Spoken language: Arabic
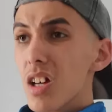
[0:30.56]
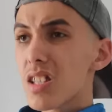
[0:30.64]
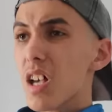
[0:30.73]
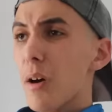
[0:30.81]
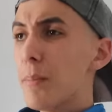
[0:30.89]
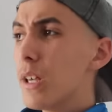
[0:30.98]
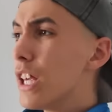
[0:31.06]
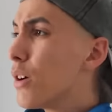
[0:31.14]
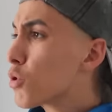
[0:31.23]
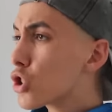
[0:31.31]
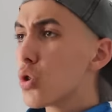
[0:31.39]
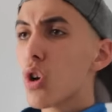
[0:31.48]
يا
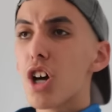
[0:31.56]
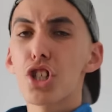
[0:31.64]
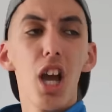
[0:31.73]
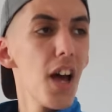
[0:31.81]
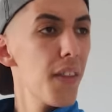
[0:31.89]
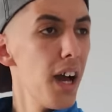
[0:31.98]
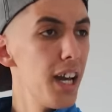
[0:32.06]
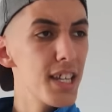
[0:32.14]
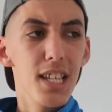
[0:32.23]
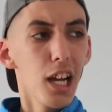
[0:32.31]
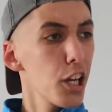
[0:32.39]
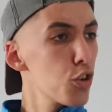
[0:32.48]
صاحبي وشنو الغاشي هذا
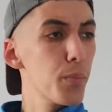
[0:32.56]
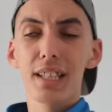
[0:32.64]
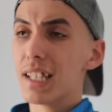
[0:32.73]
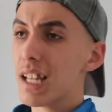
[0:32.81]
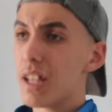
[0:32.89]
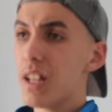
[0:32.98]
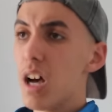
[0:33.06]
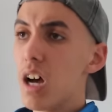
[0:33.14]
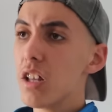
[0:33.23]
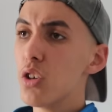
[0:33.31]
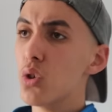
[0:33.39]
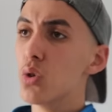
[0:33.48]
عيسى كانوا بيتين
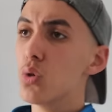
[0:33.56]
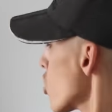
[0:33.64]
هنا هادو